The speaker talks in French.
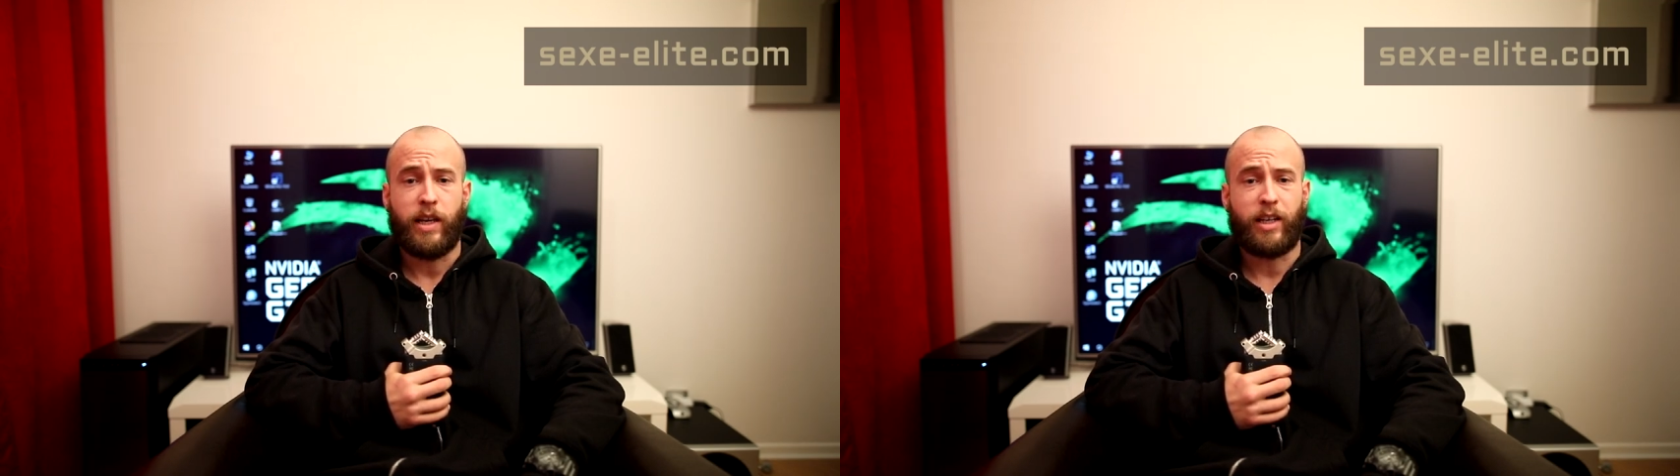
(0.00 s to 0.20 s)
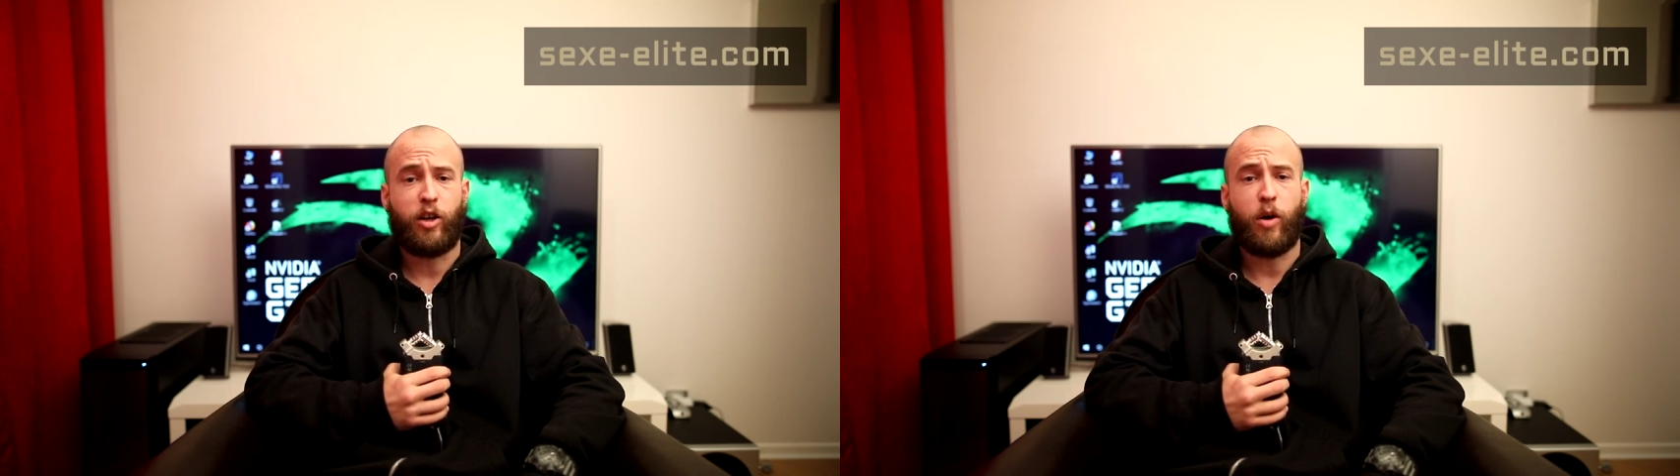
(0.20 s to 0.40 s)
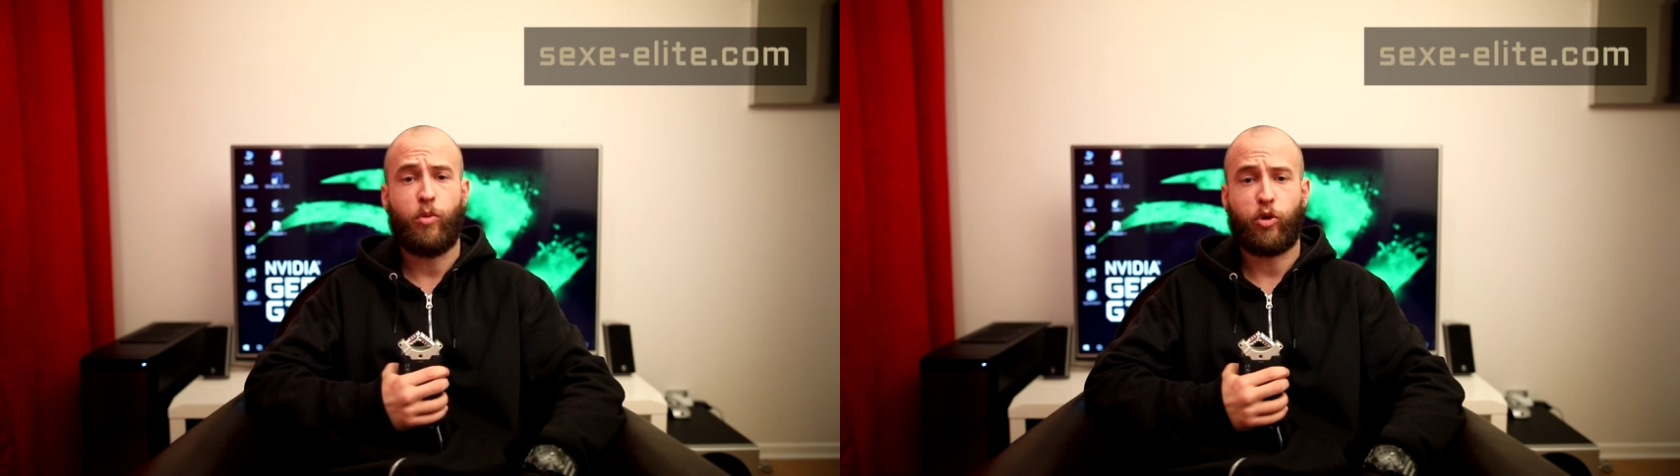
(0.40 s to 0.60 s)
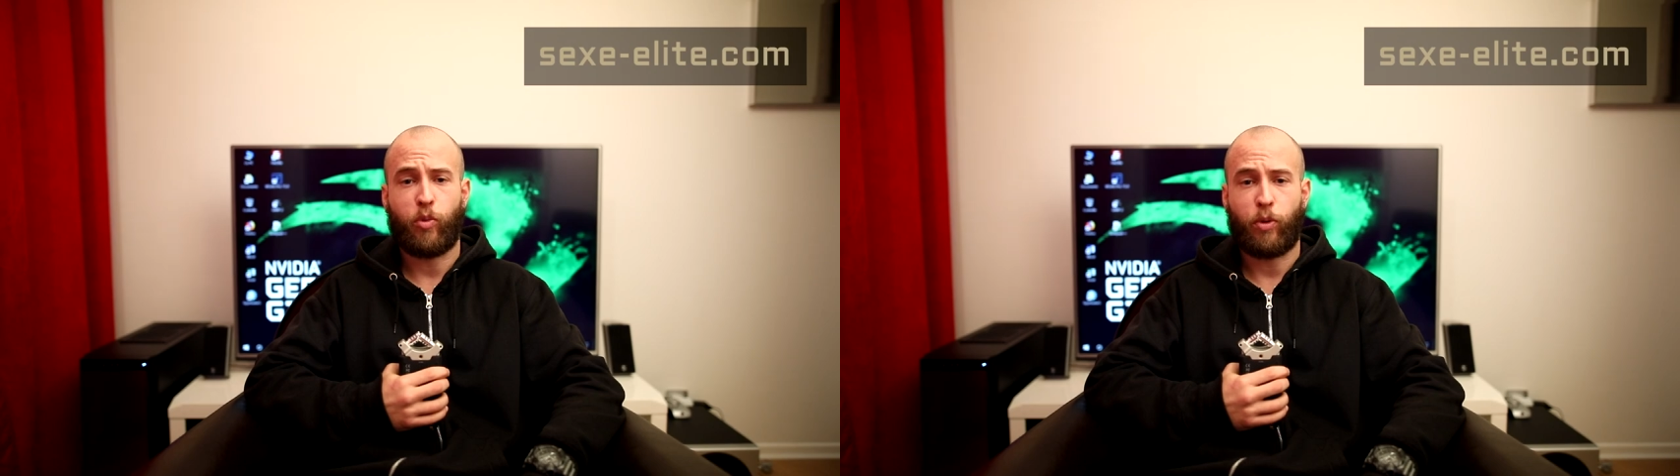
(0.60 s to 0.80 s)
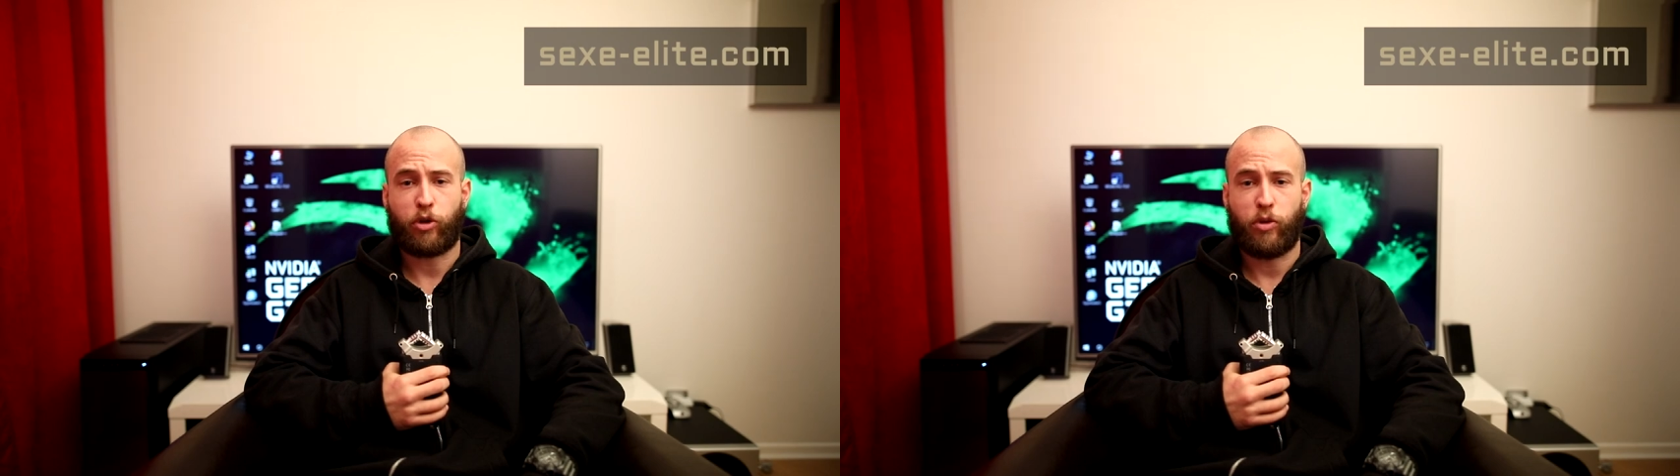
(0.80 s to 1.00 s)
Et comme le
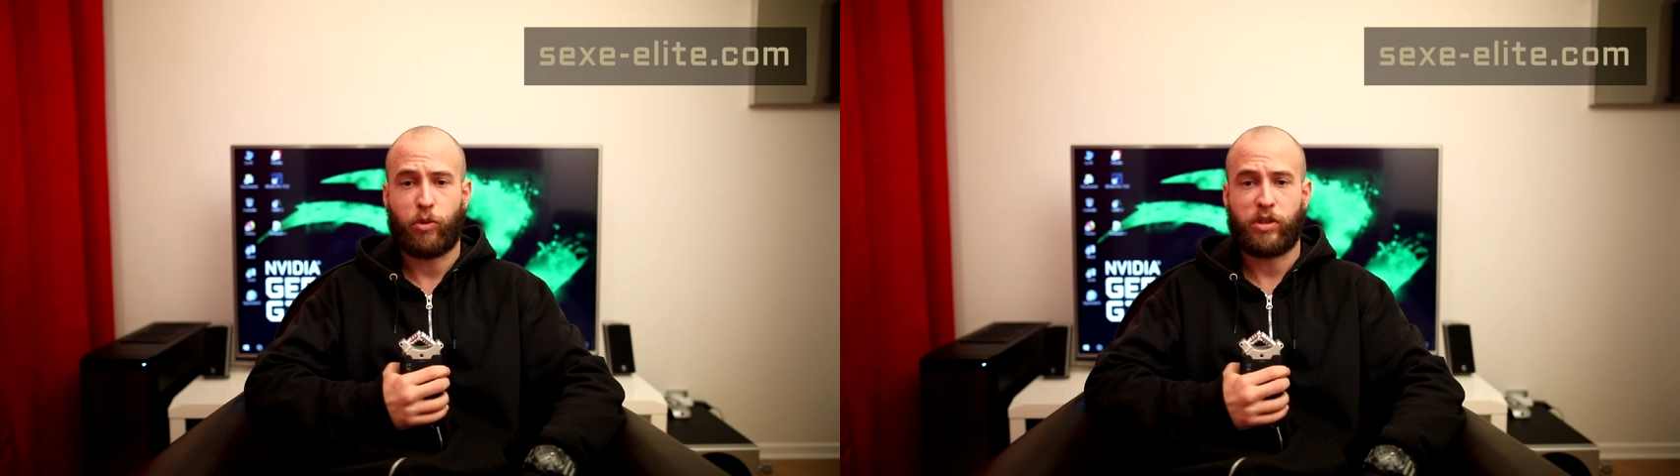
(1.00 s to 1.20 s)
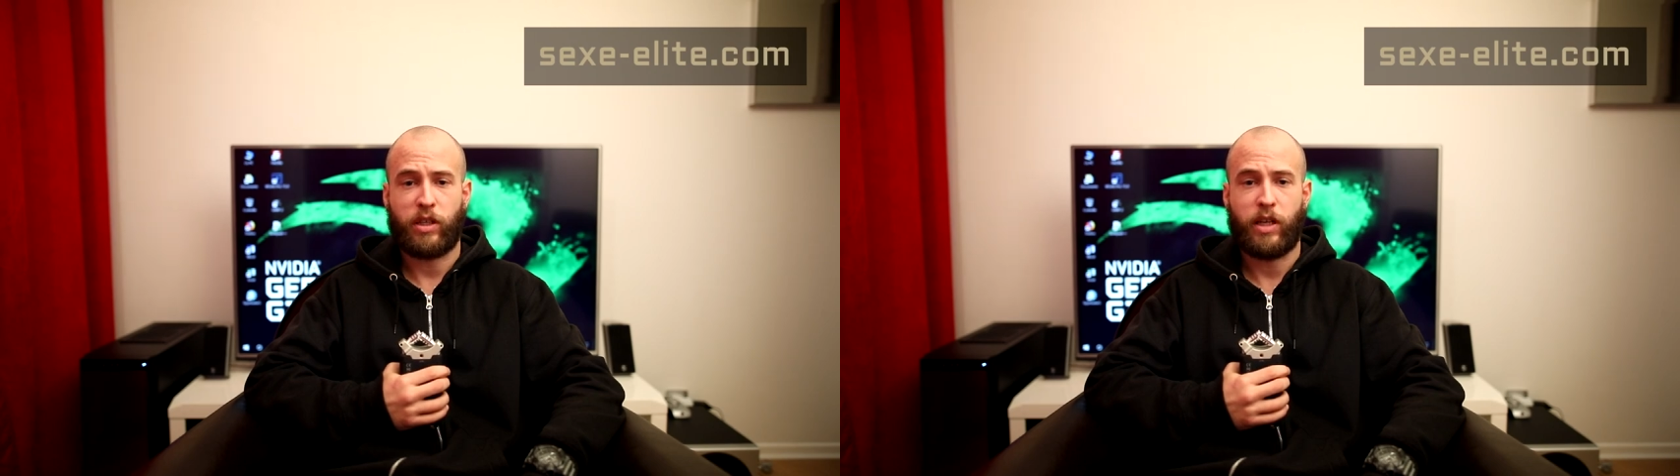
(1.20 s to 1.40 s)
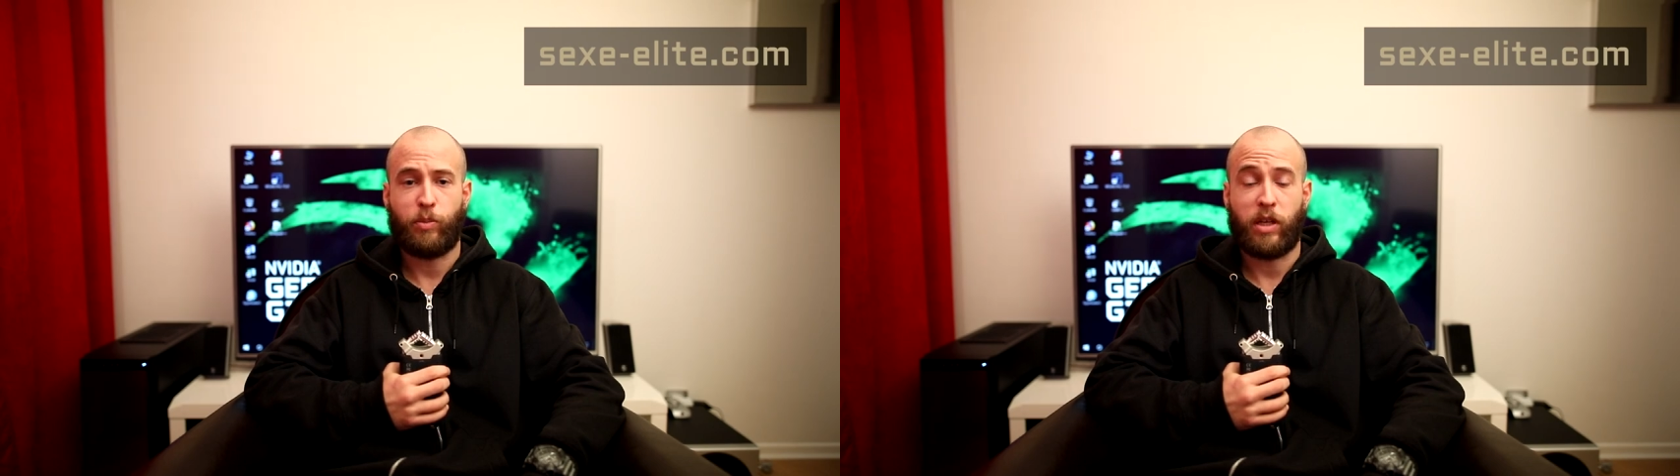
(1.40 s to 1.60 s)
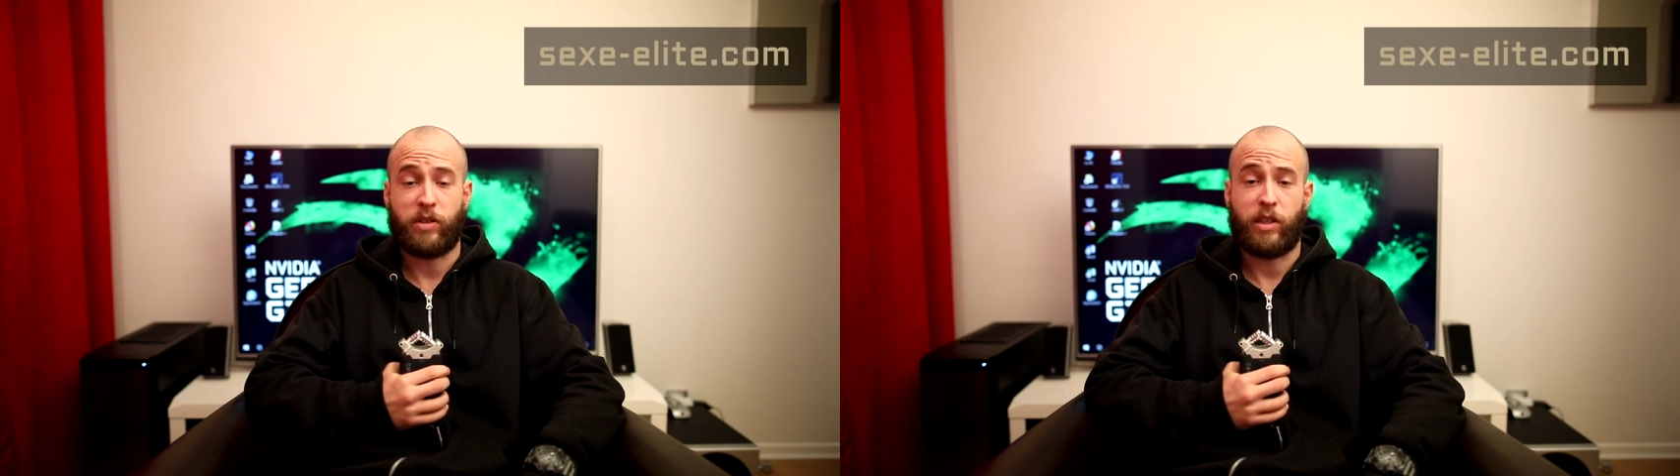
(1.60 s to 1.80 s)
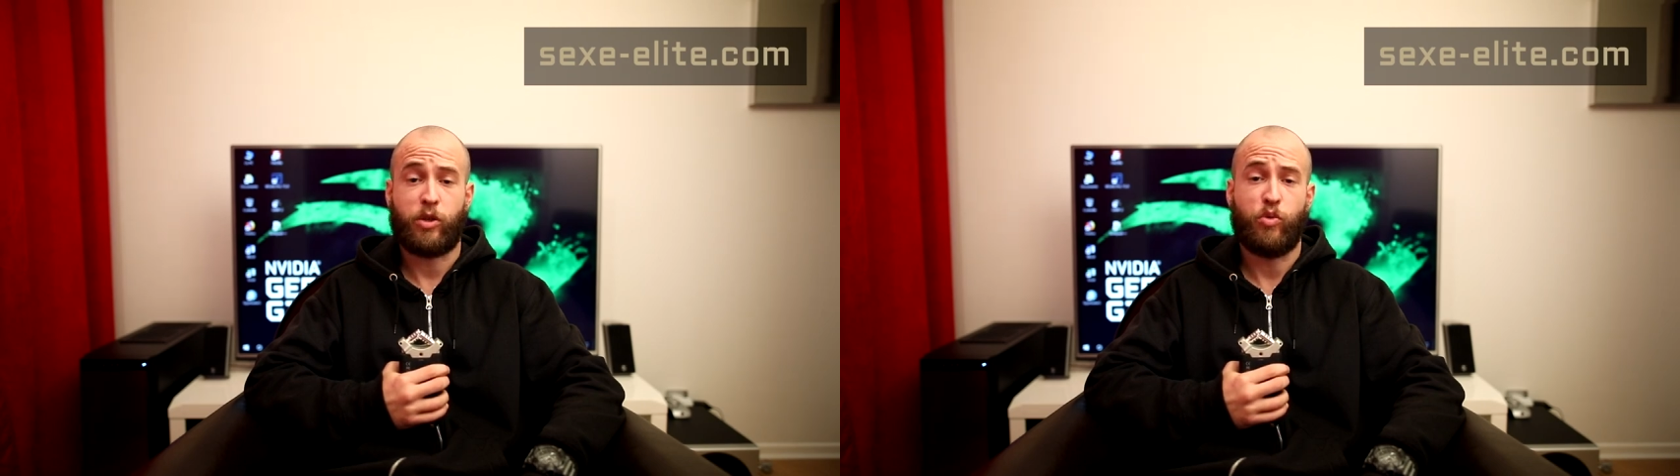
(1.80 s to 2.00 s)
comportement s'adapte à cette